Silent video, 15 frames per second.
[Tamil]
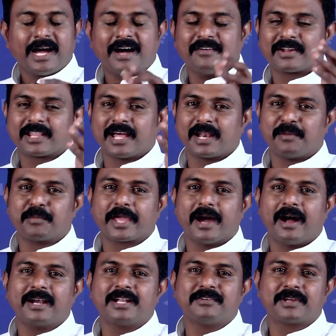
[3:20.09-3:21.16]
அவர் தான் நம்முடைய
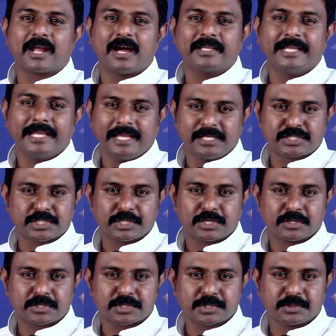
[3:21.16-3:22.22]
ஆண்டவராகி இயேசு
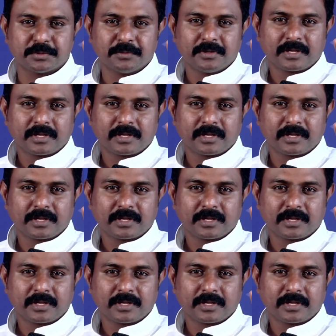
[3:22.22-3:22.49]
கிறிஸ்து